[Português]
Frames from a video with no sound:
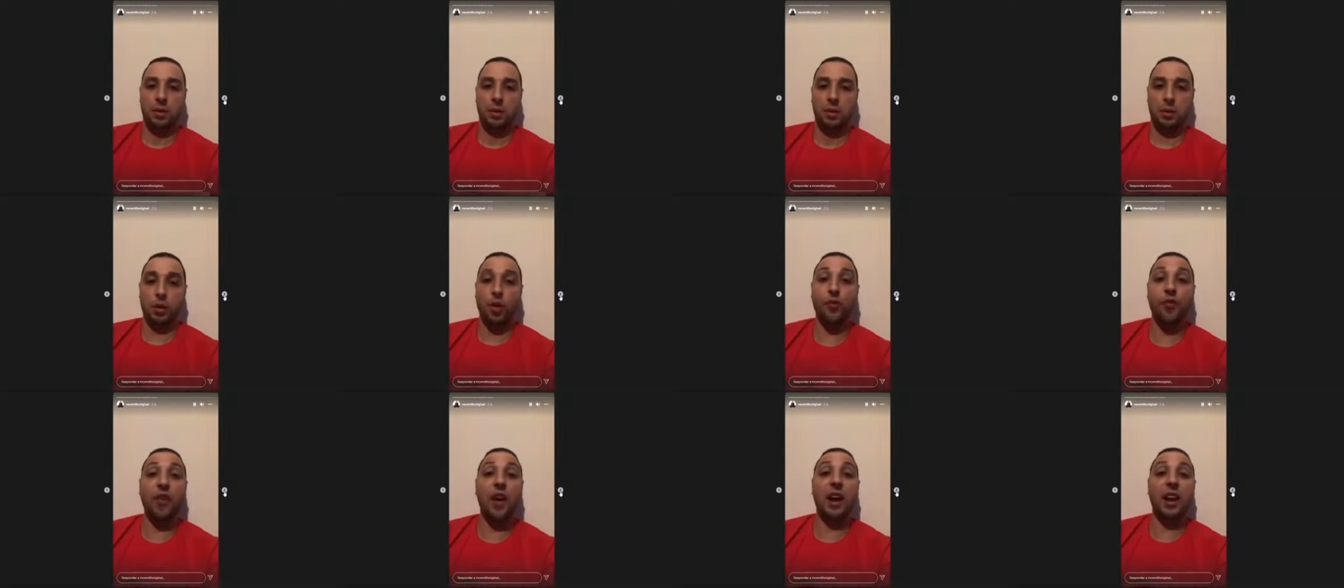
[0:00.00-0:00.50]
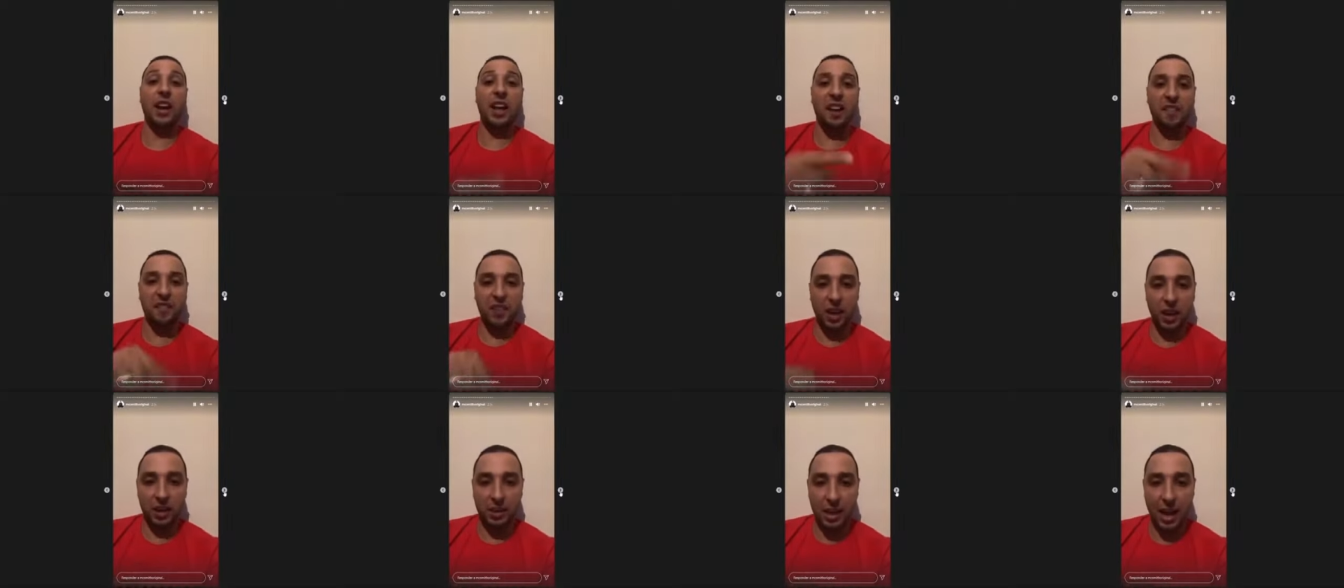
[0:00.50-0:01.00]
que eu falei a
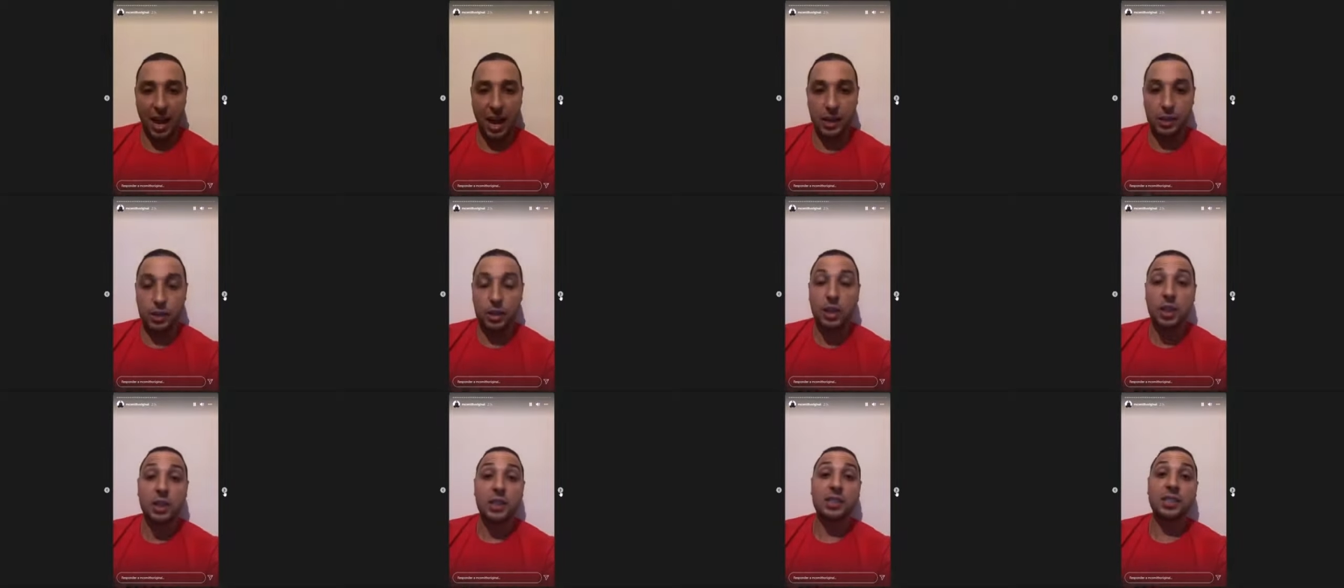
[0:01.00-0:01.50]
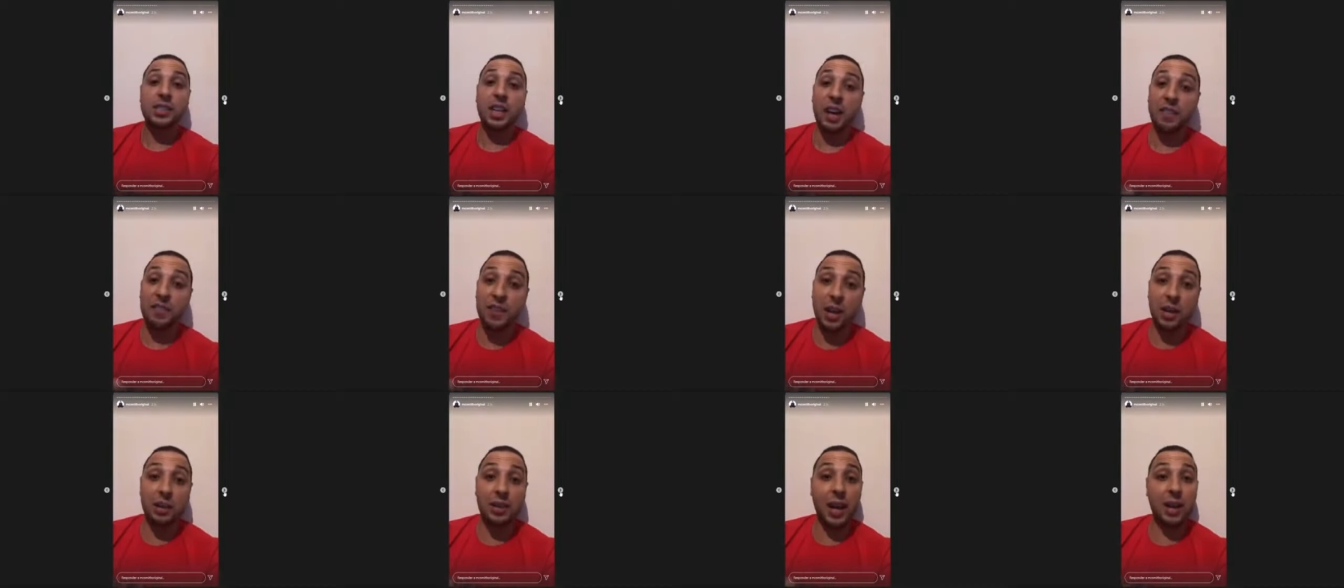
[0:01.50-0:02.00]
verdade. Se a
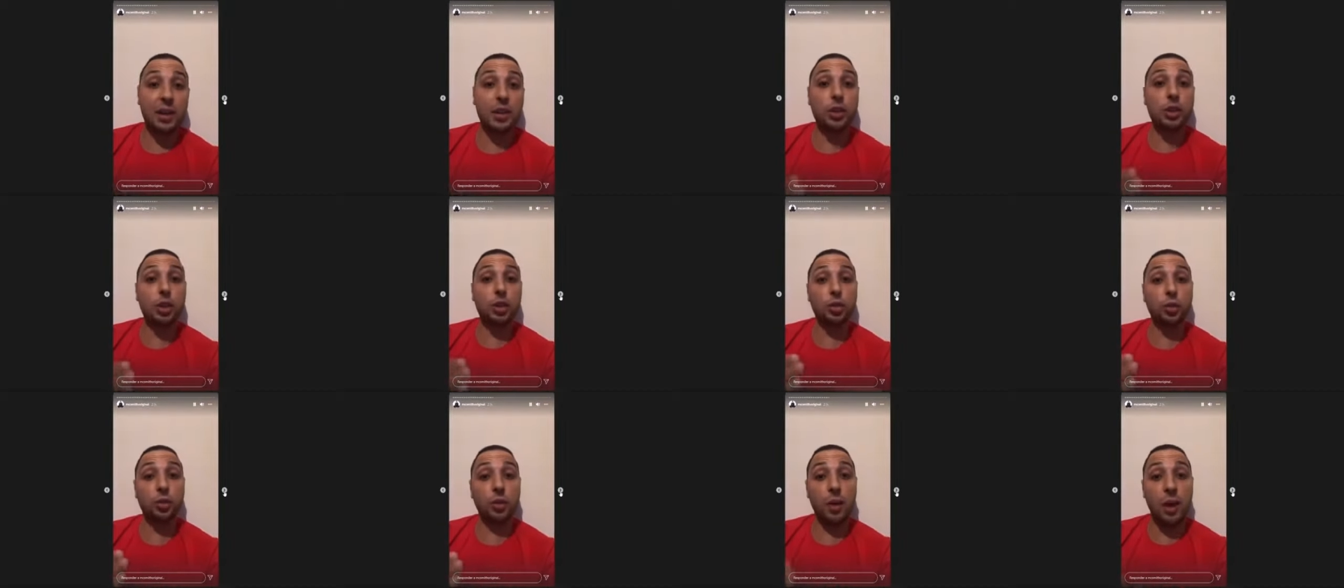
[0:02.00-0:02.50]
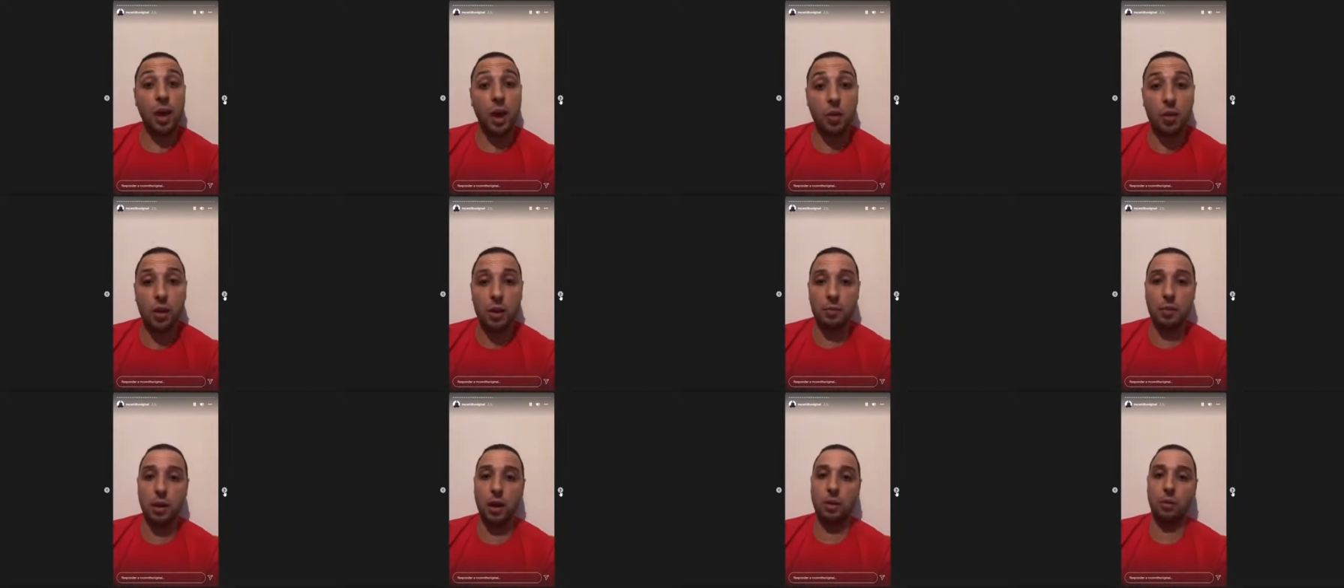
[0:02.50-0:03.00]
verdade te doeu,
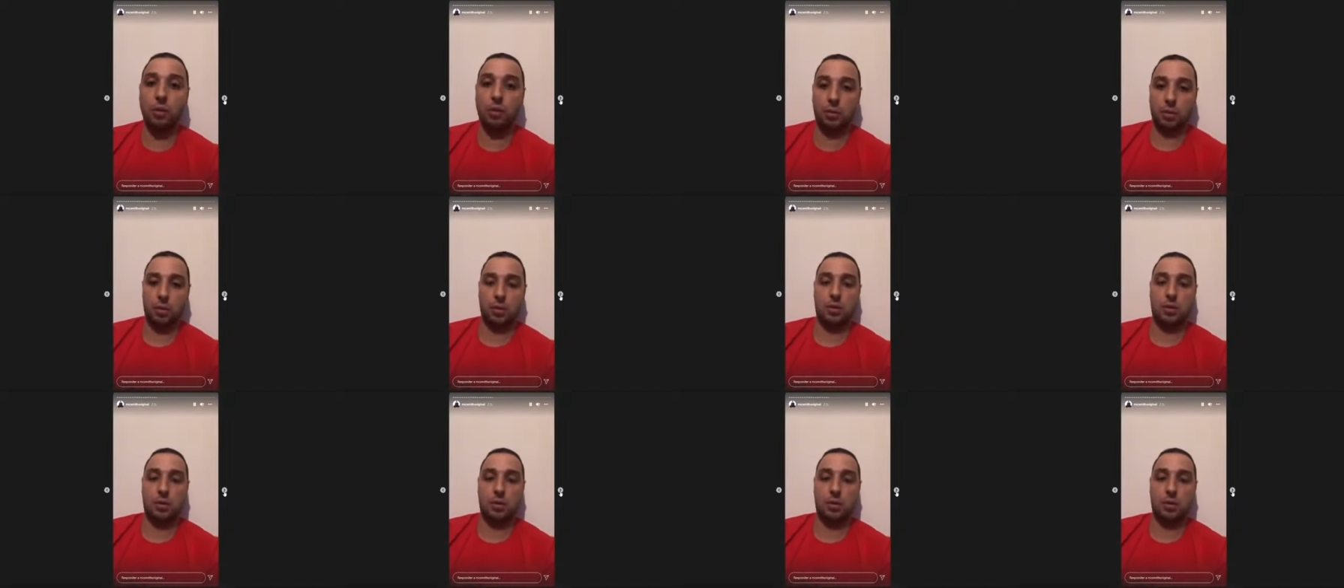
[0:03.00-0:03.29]
irmão,